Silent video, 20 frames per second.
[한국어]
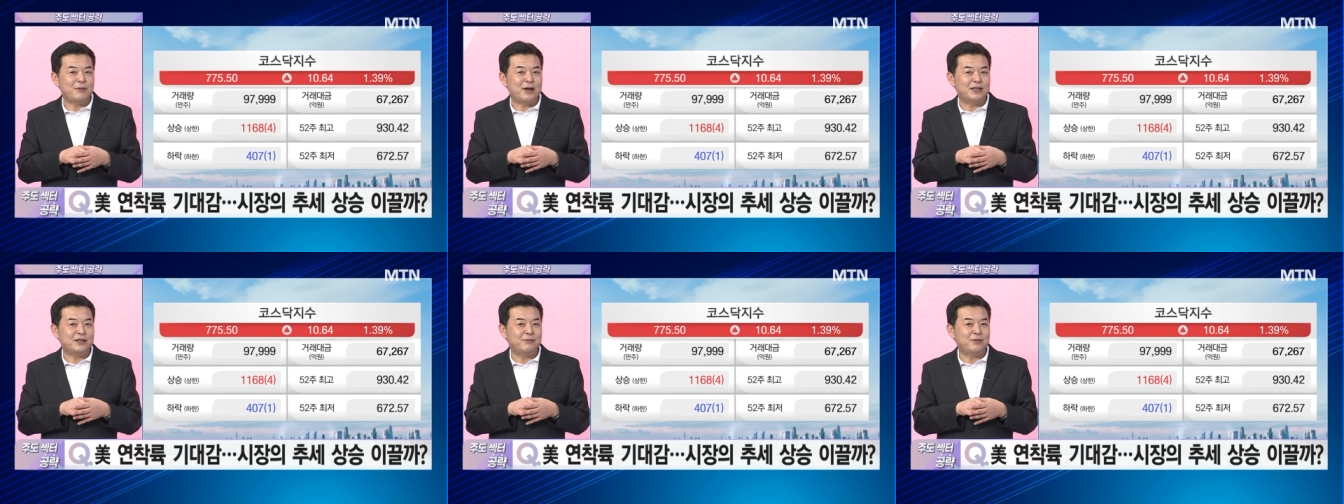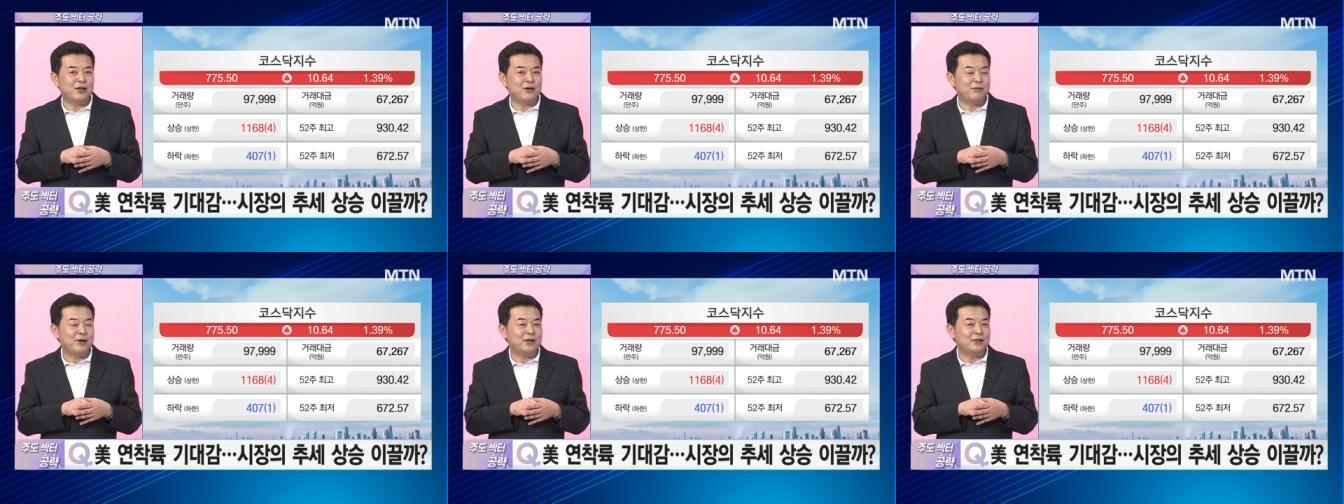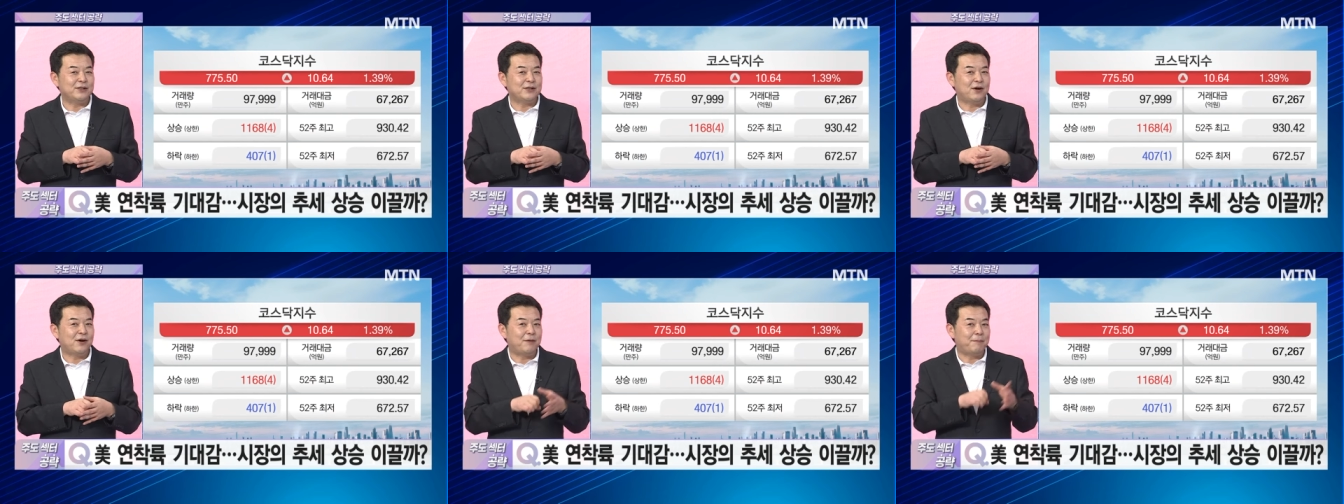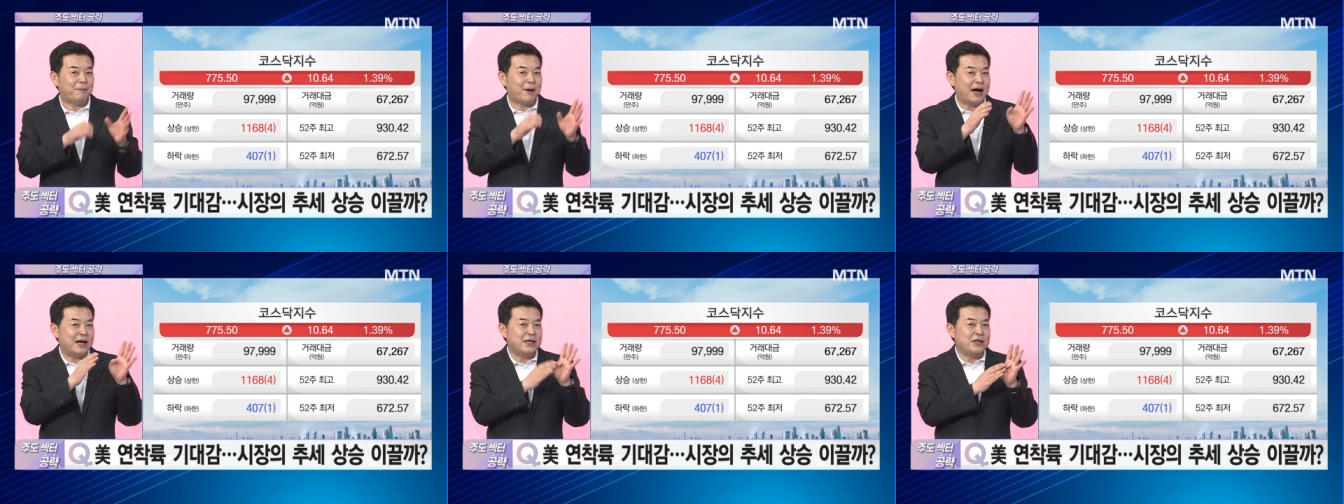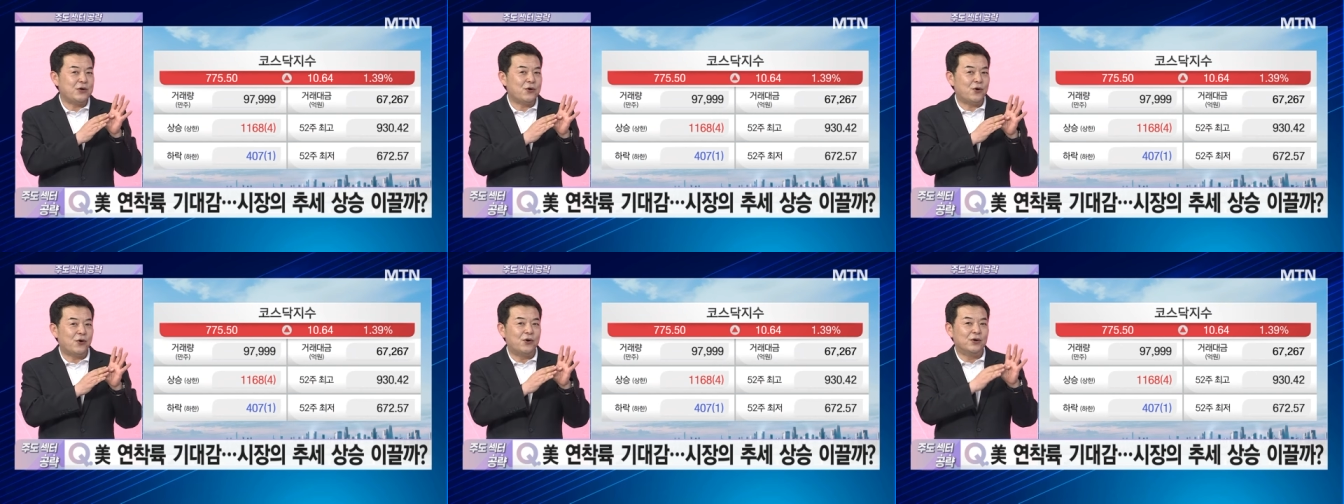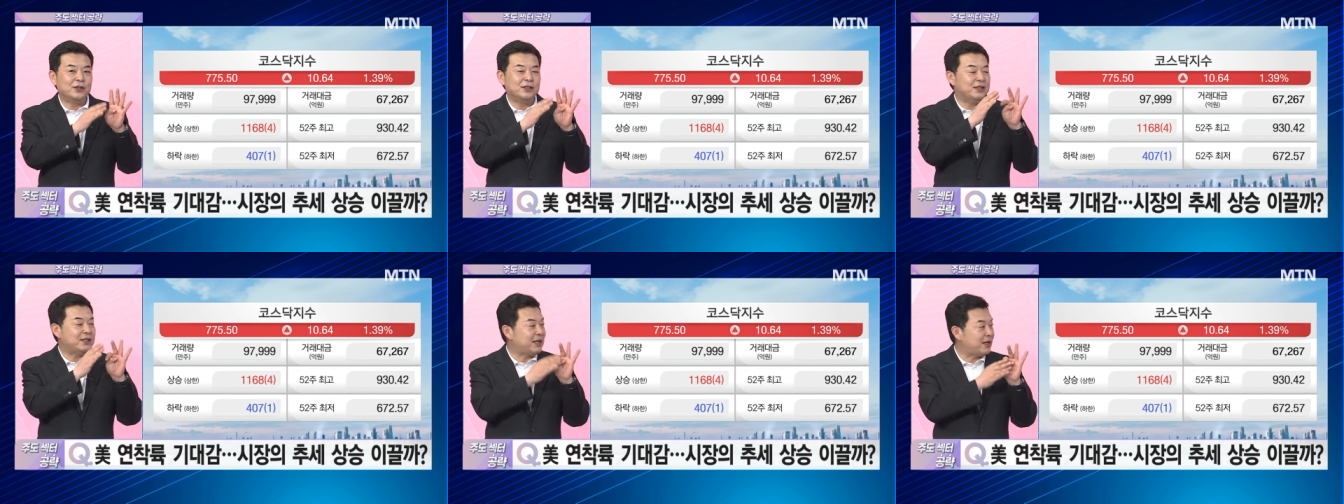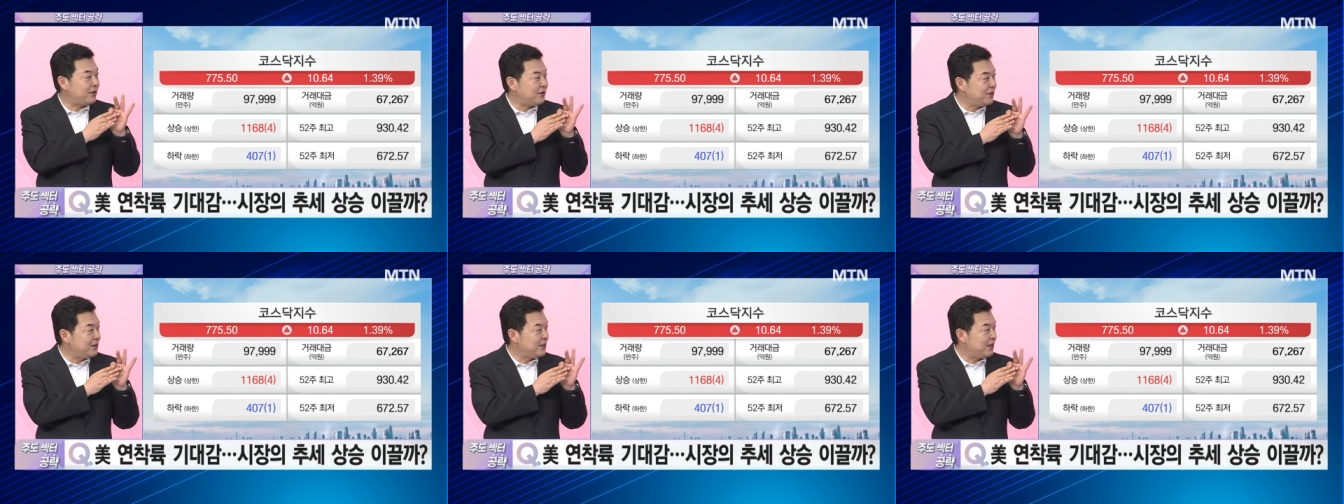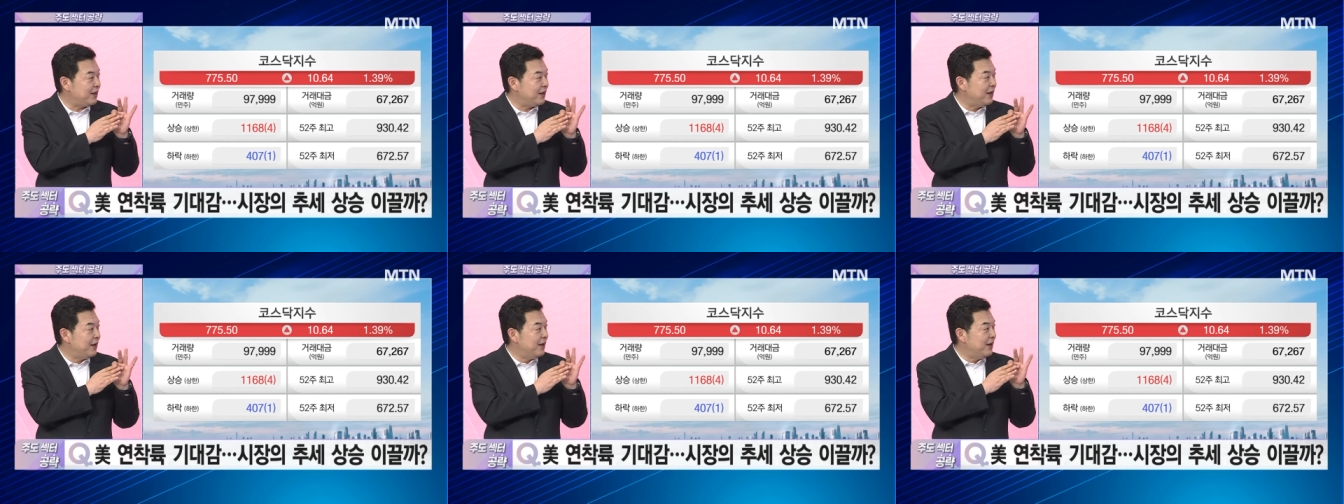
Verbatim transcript: 말씀드리면서 바이오, 이차전지